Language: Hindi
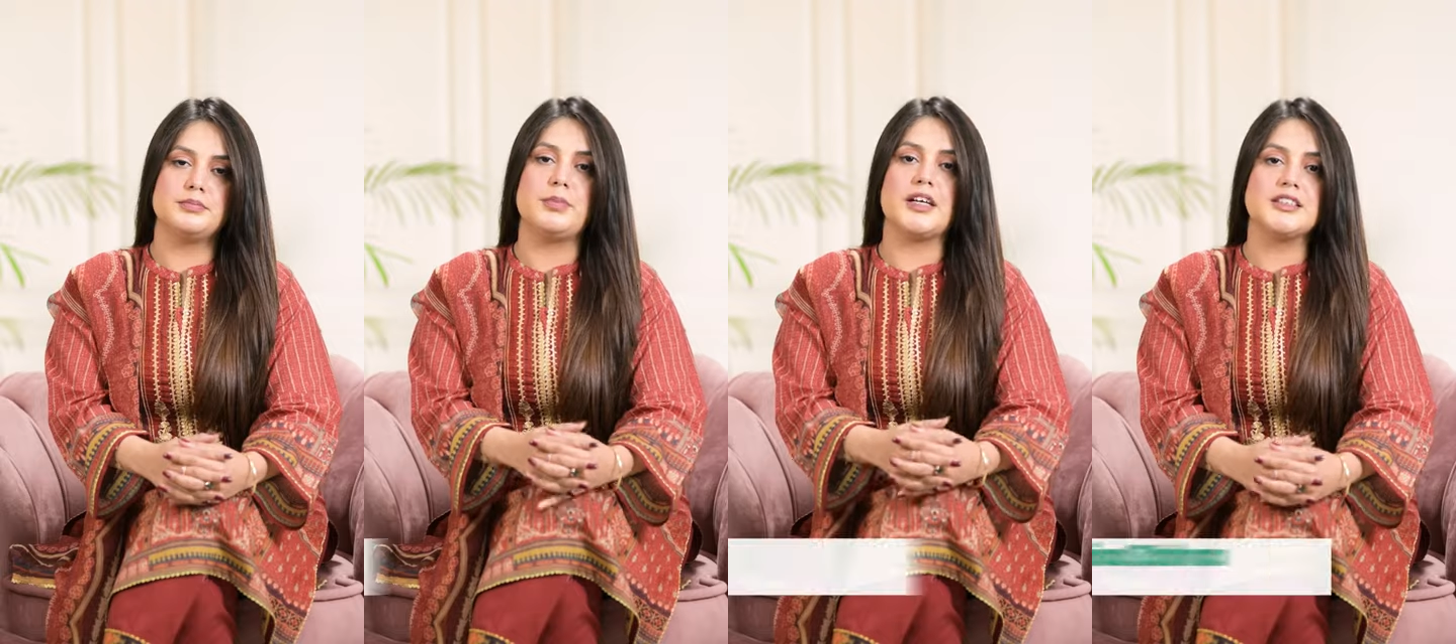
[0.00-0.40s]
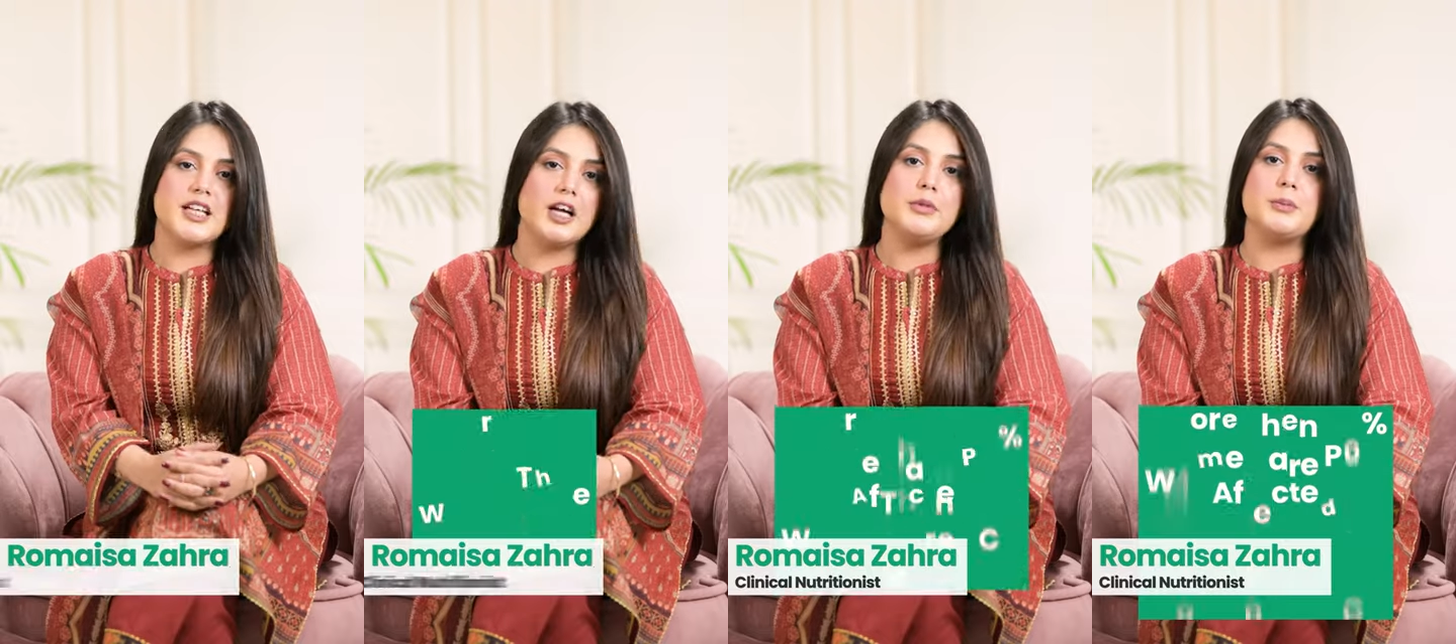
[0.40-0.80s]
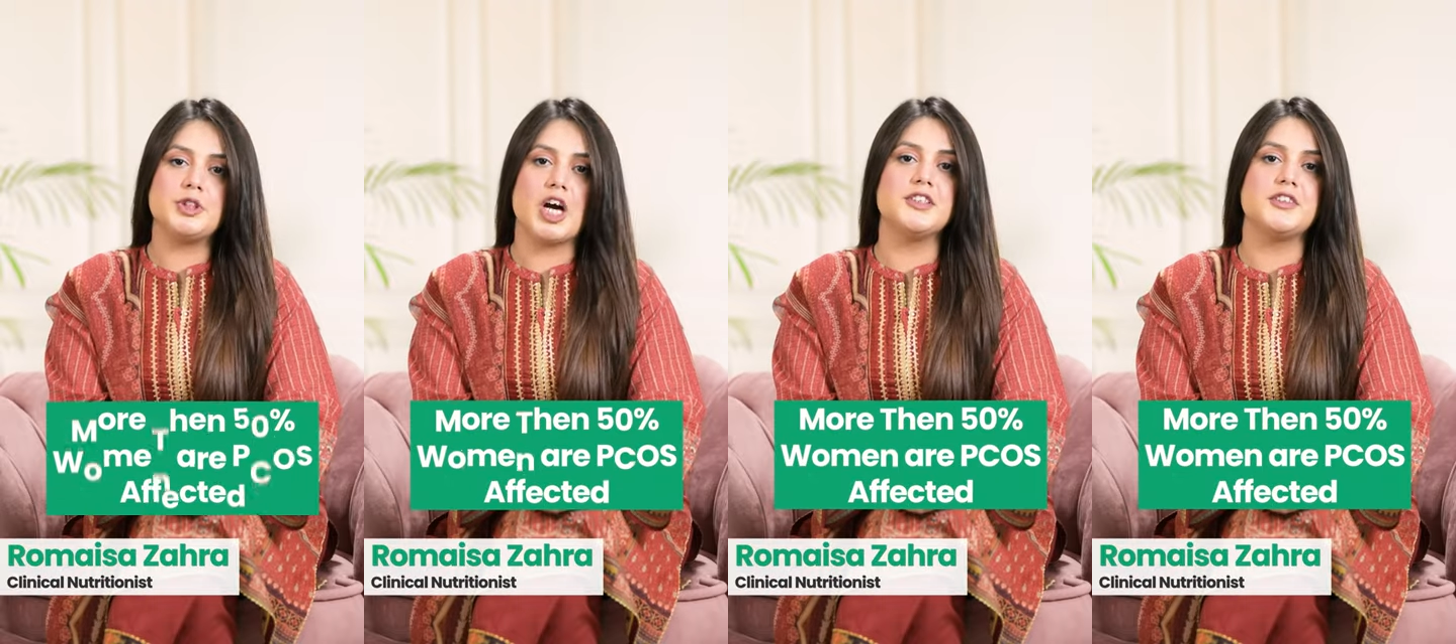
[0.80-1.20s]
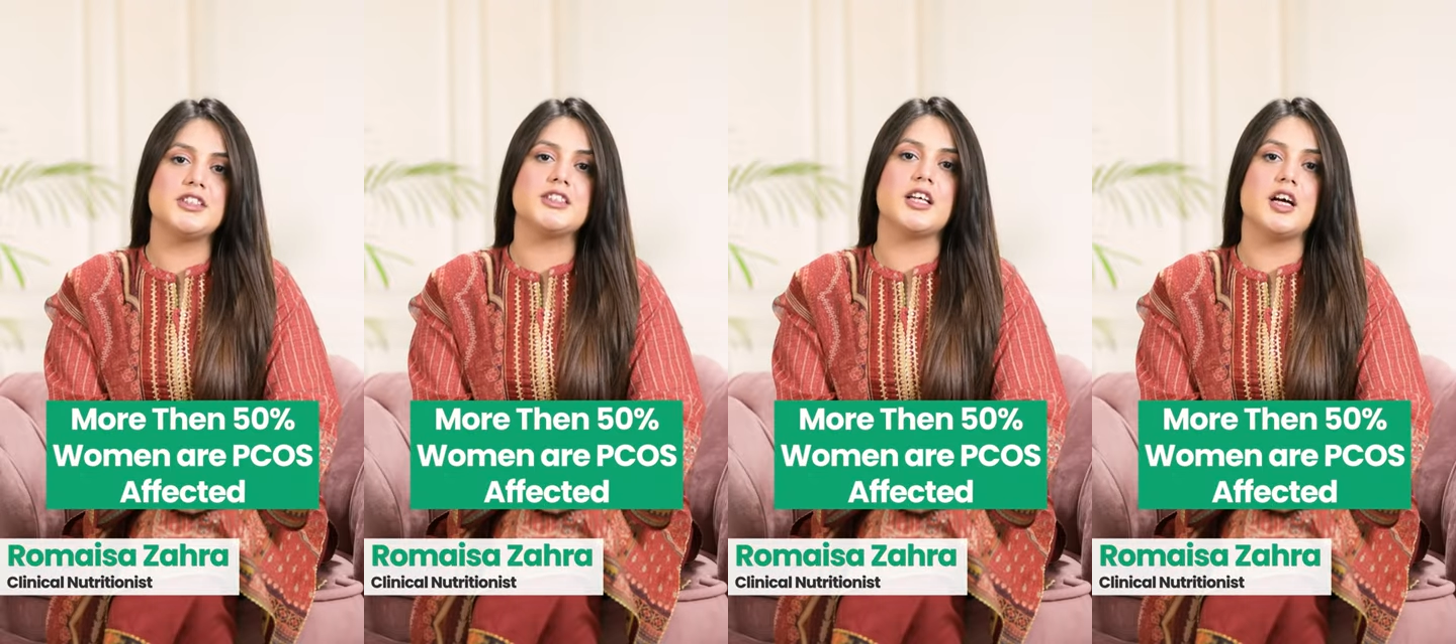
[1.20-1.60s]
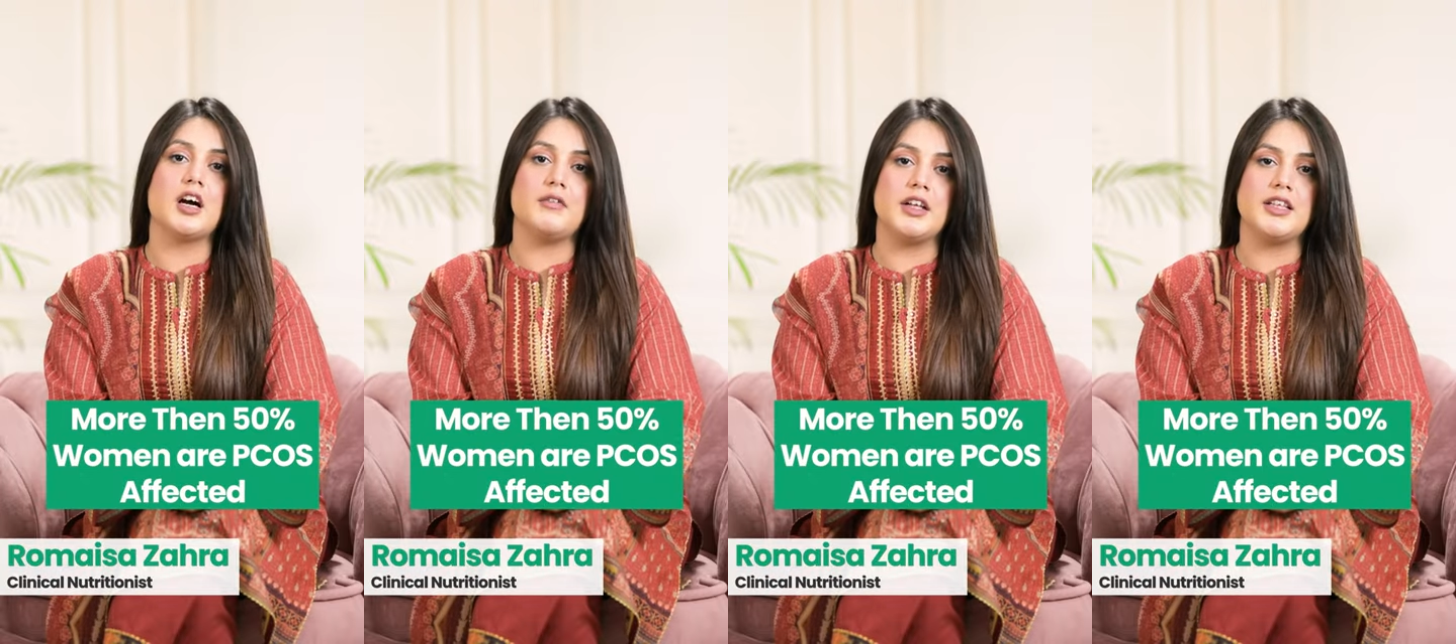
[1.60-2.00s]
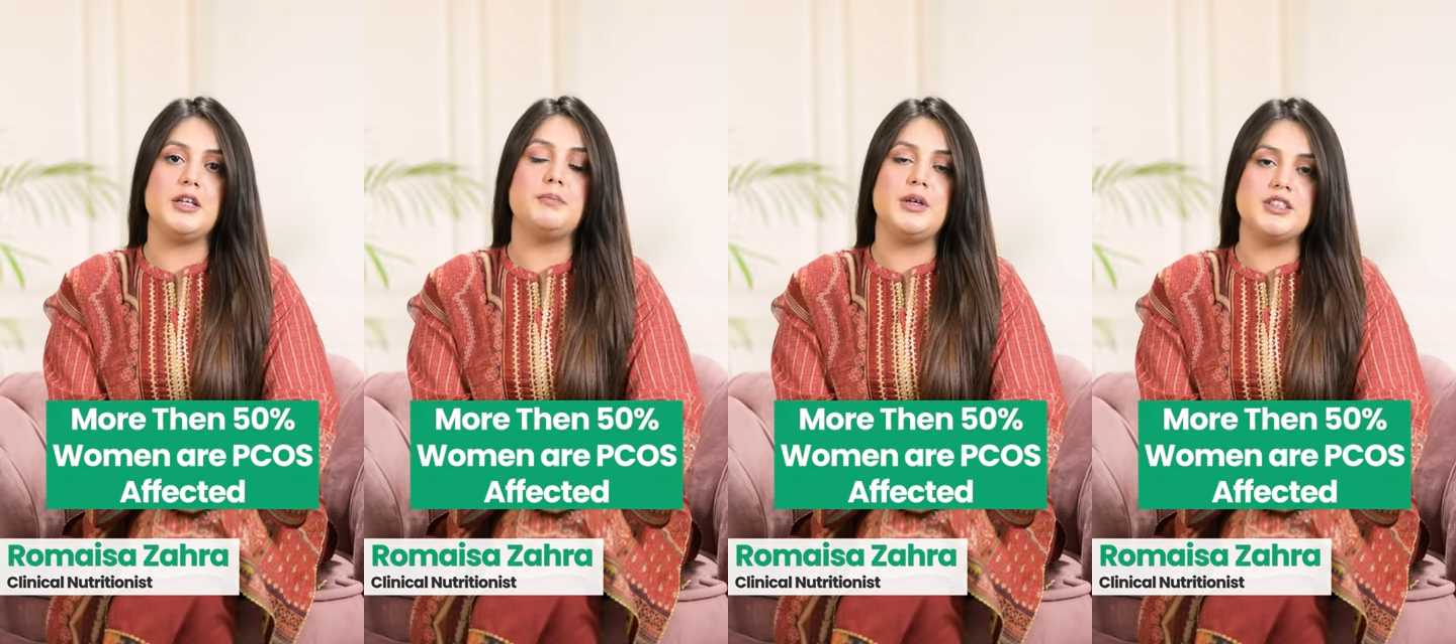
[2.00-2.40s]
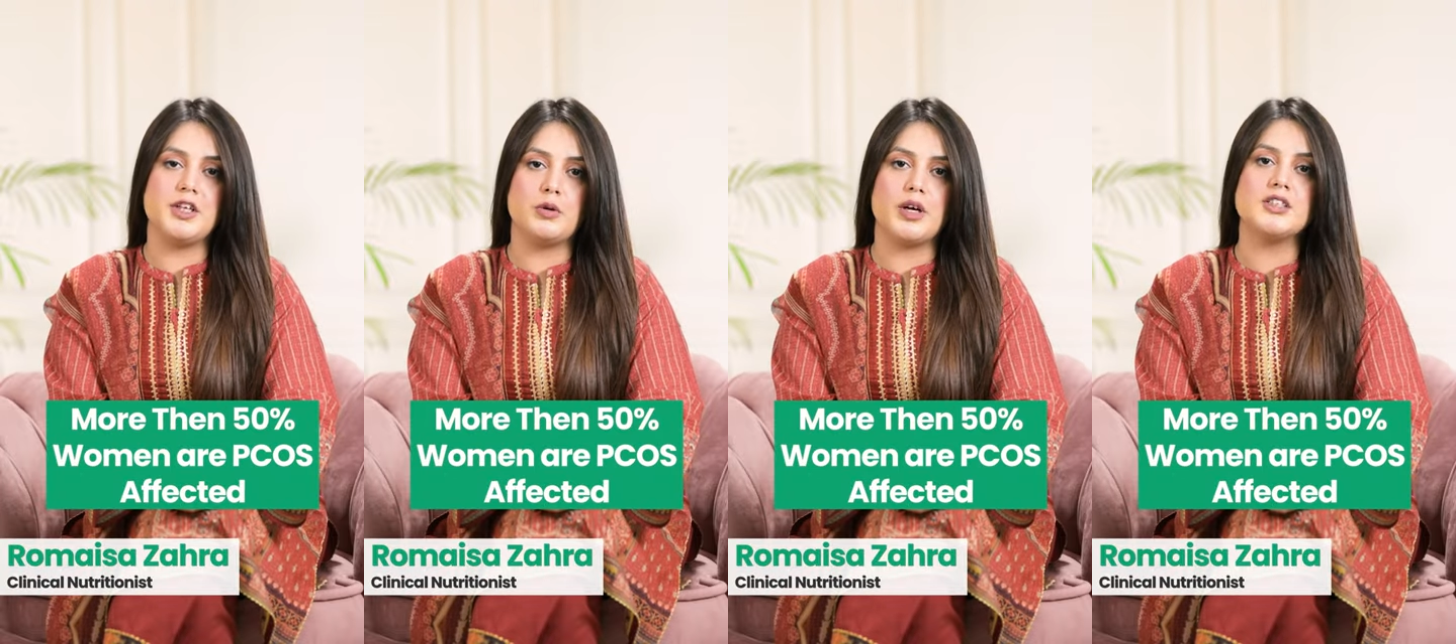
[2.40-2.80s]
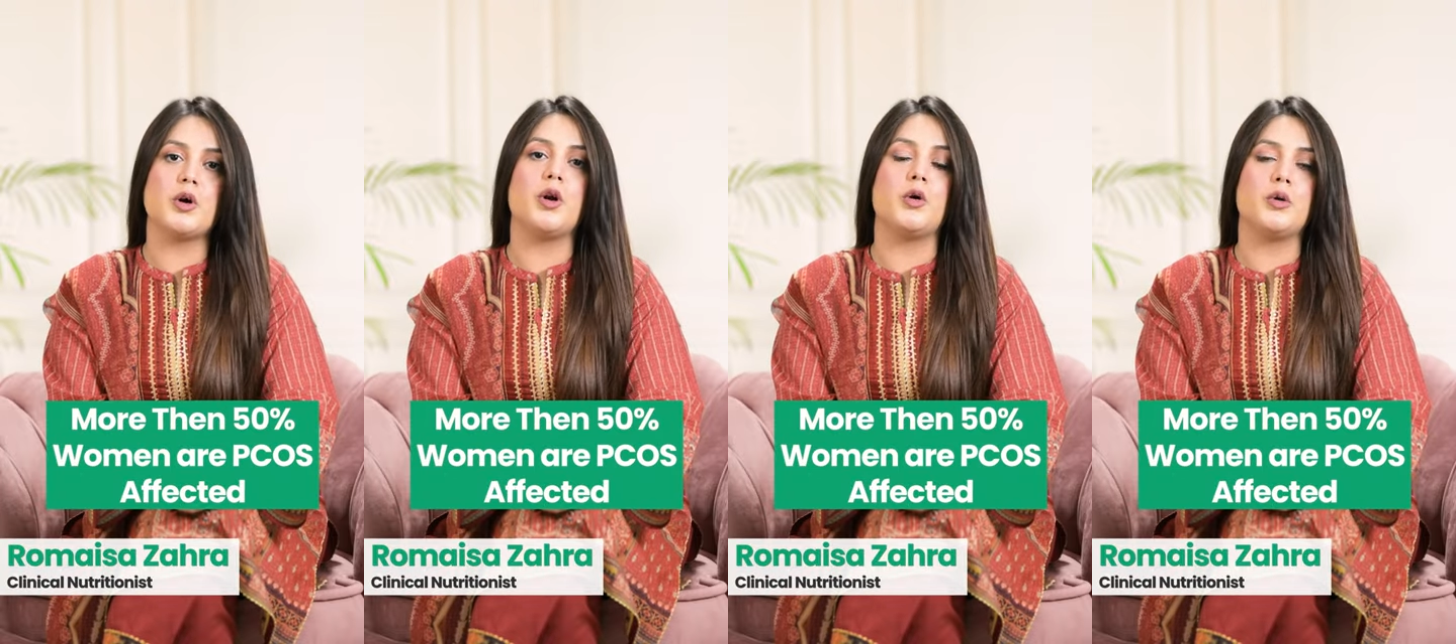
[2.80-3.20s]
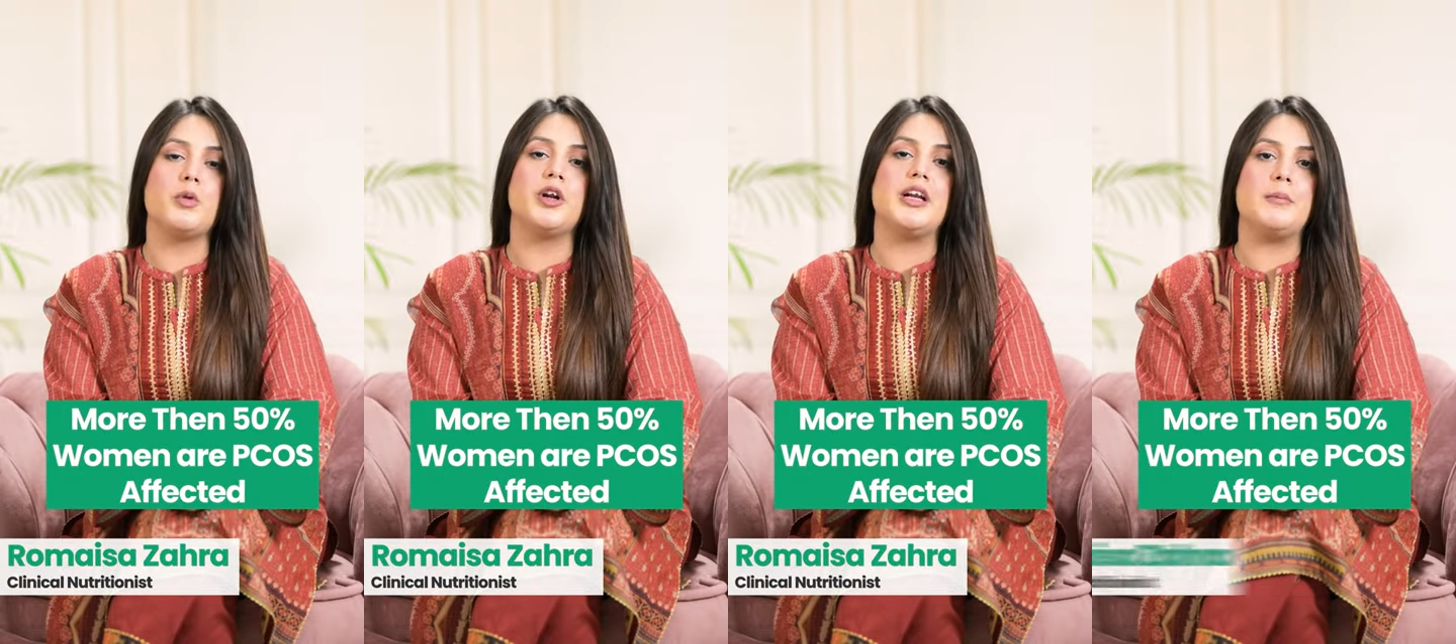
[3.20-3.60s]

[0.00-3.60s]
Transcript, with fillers: पाकिस्तान में 50 फीसद से ज़्यादा खवतान पी और हार्मोनल